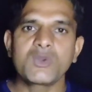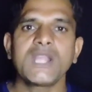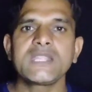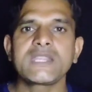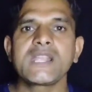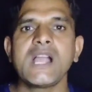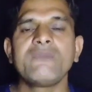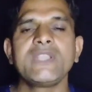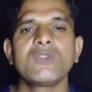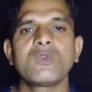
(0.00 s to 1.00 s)
पूरा देखिएगा
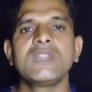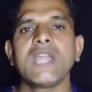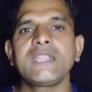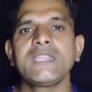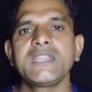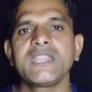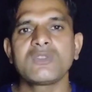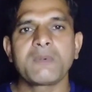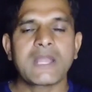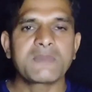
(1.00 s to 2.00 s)
वीडियो को लाइक नहीं किया
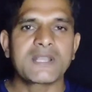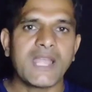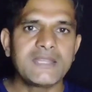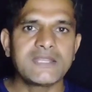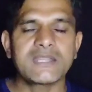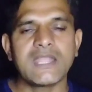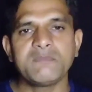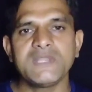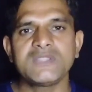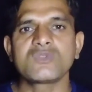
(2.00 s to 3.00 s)
तो फटाफट लाइक करके
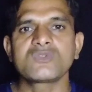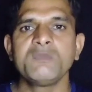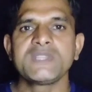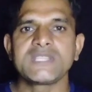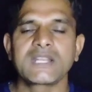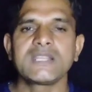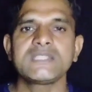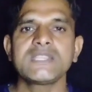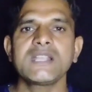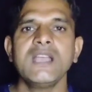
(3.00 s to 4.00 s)
अपने दोस्तों में शेयर कर
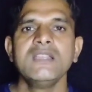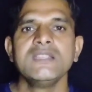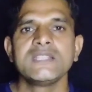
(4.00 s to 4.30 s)
दीजिएगा